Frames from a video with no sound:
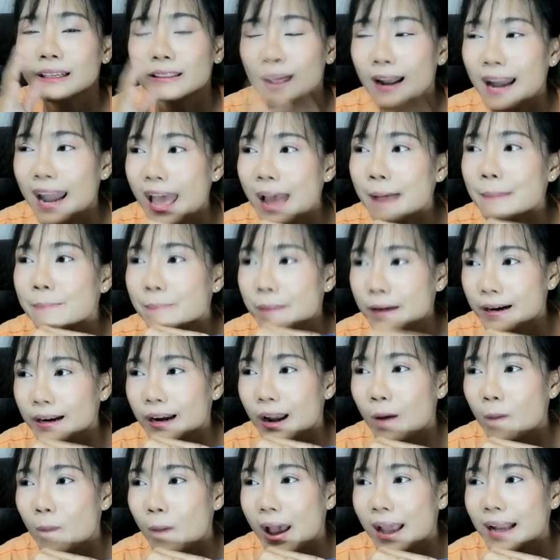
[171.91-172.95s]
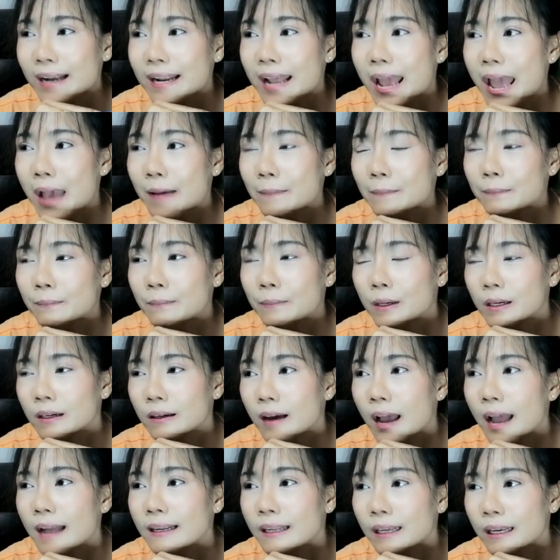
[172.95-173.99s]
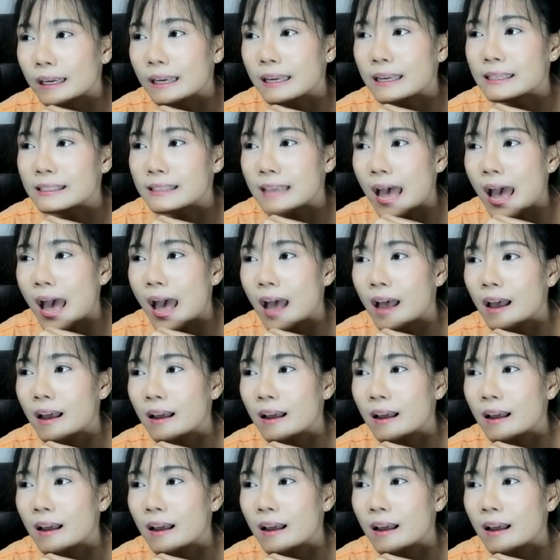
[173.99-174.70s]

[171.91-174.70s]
ตอนแรกเปิดเอาไว้เนี่ย เพื่อที่จะ